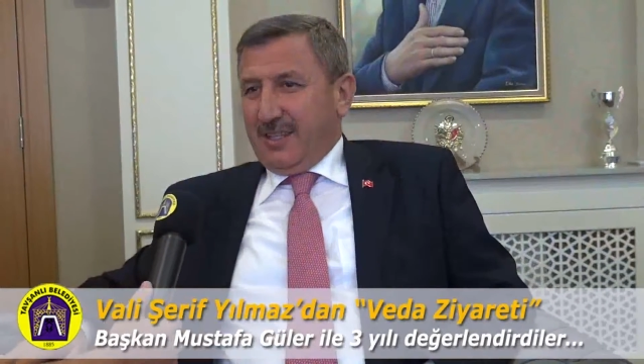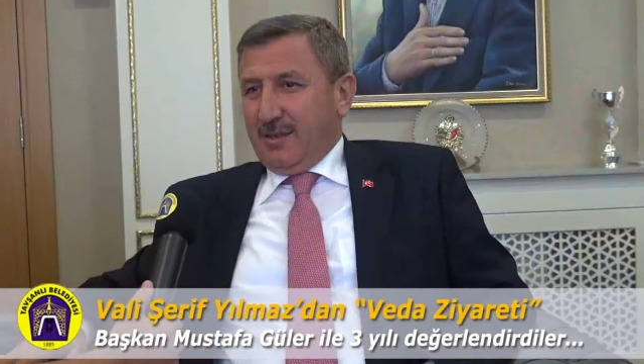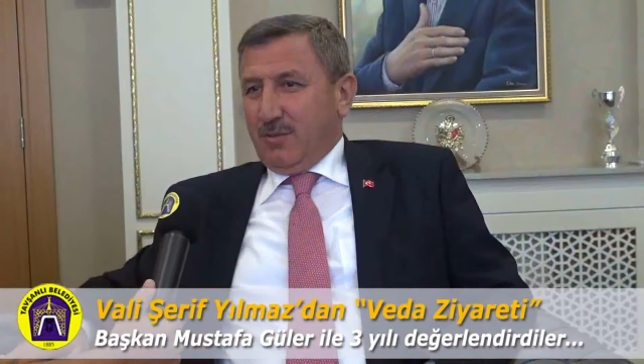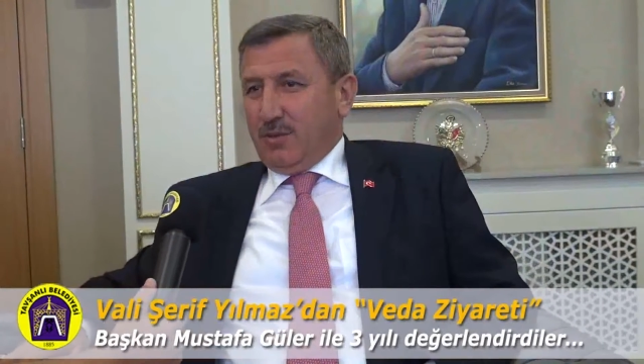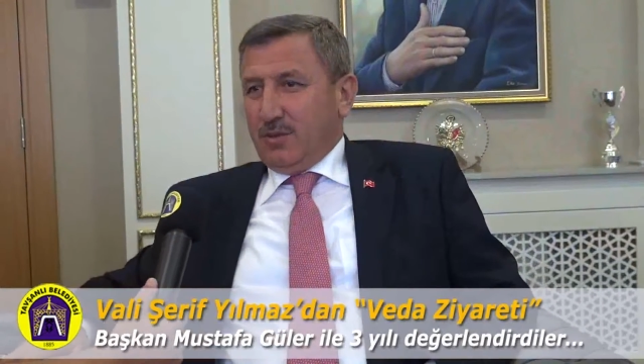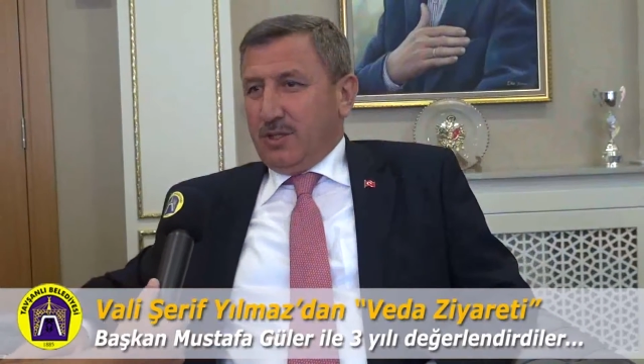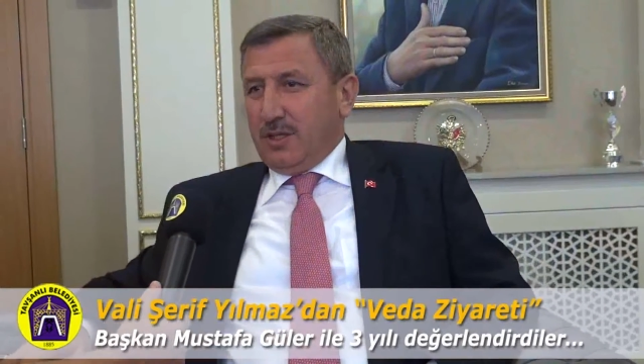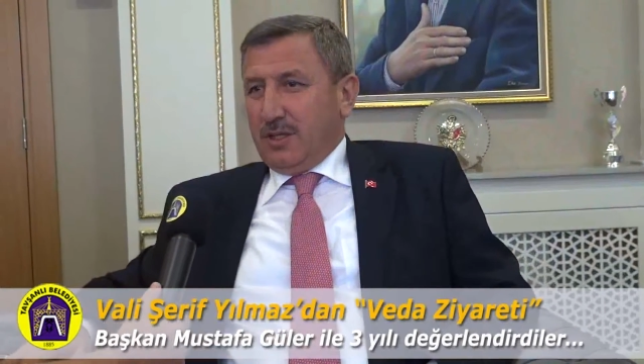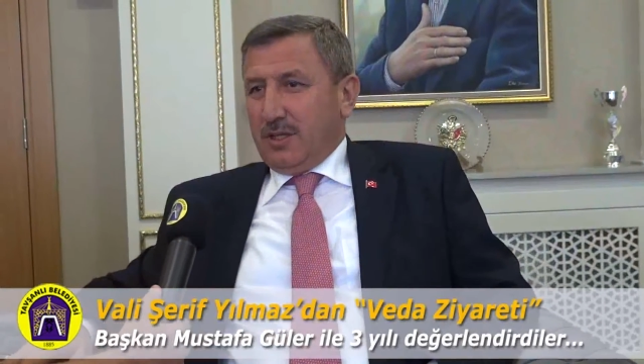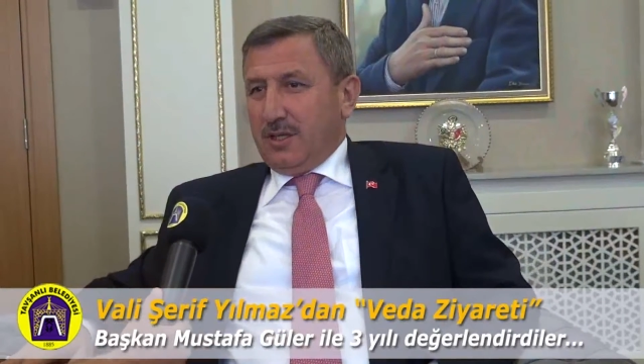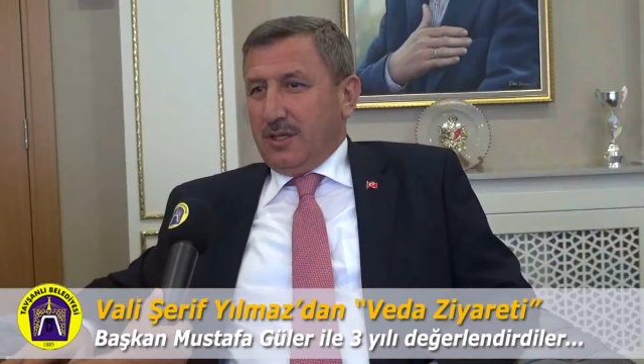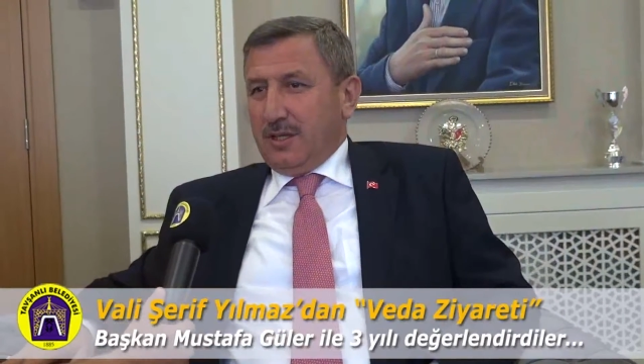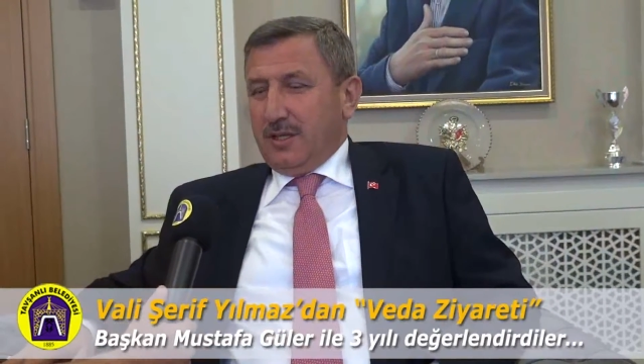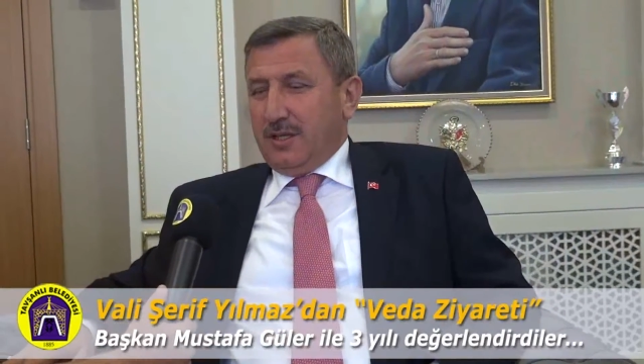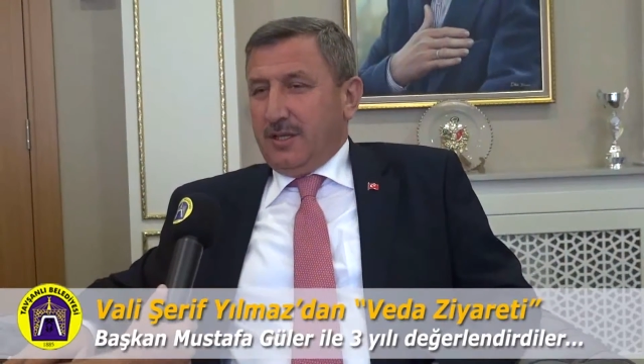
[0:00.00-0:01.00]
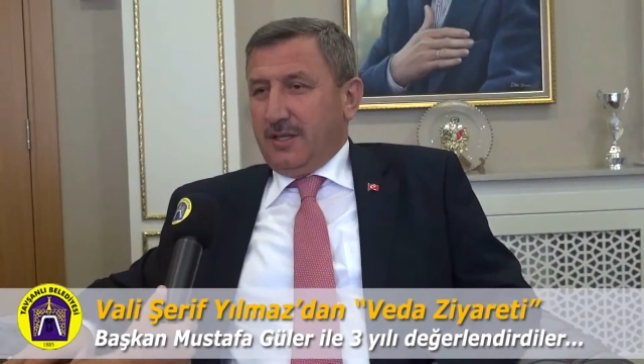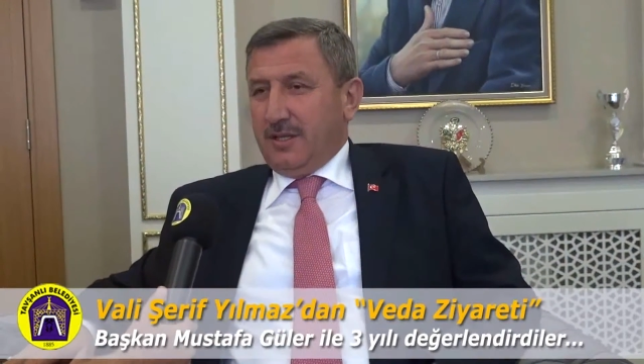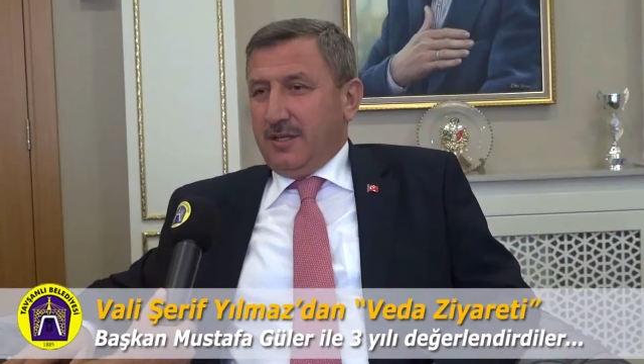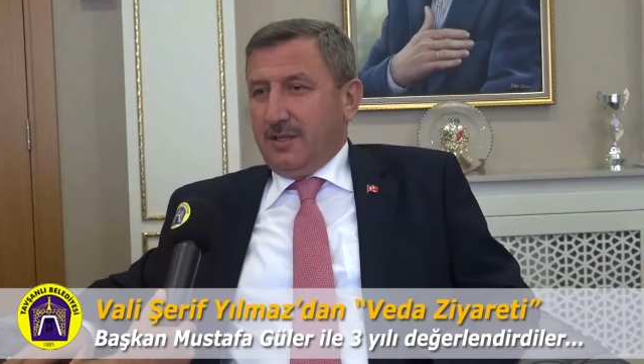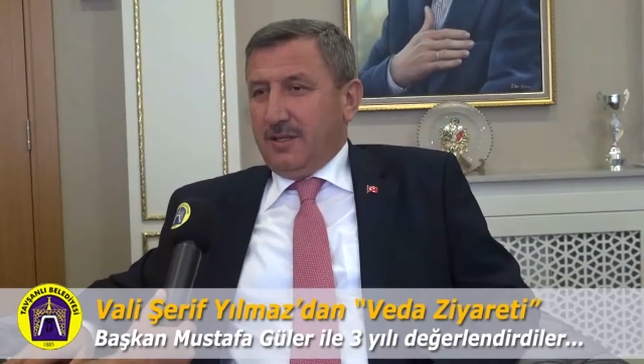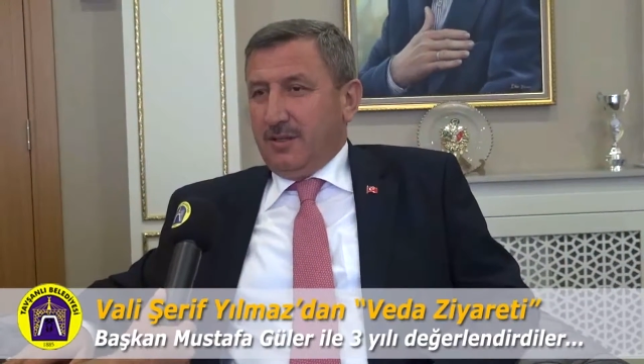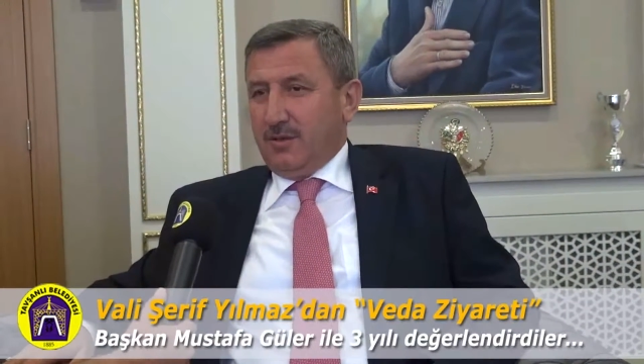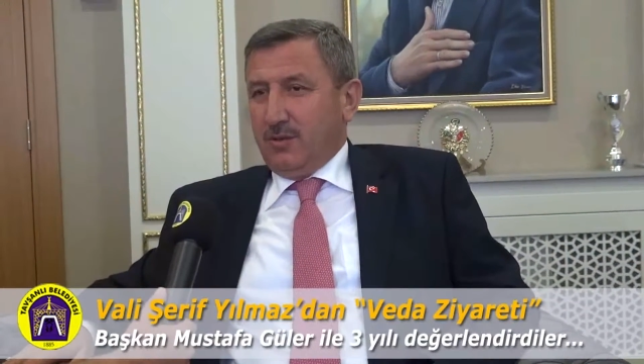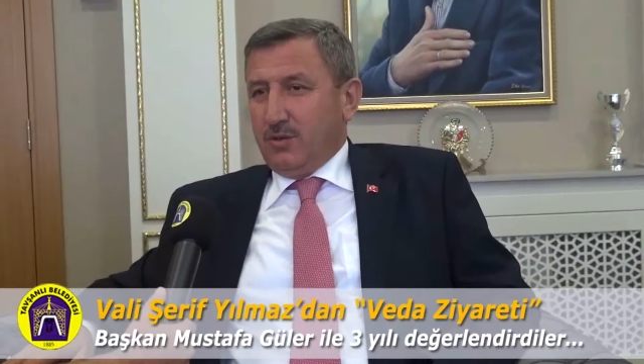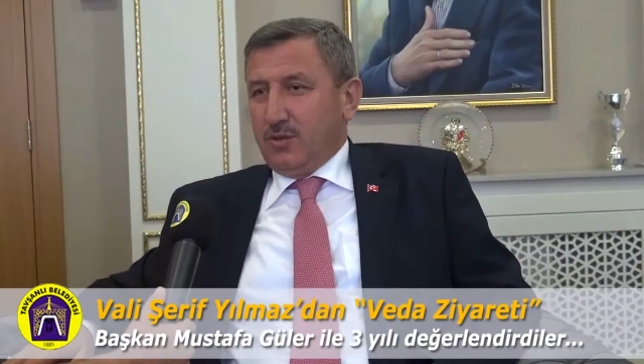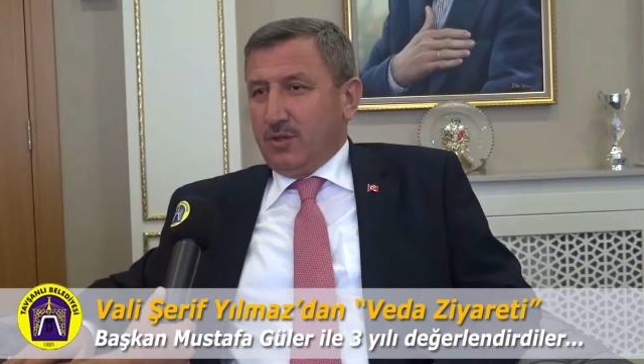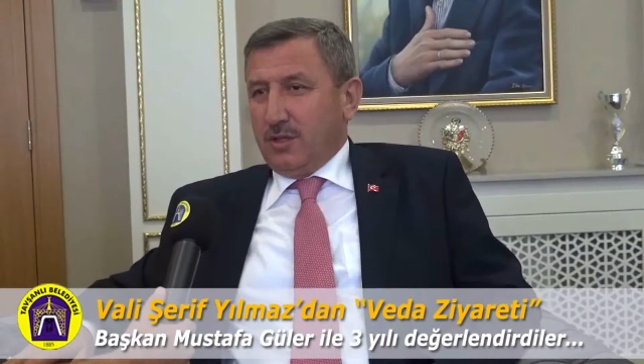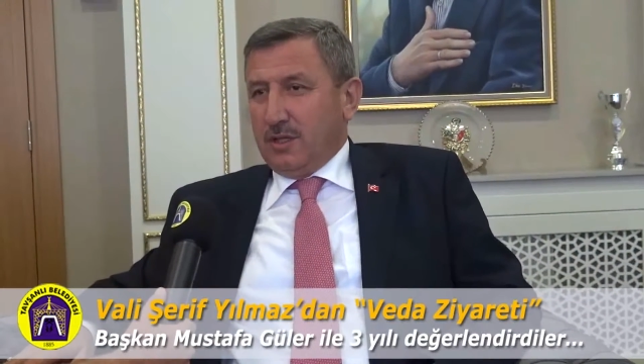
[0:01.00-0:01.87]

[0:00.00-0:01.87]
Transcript: Tabii öncelikle 3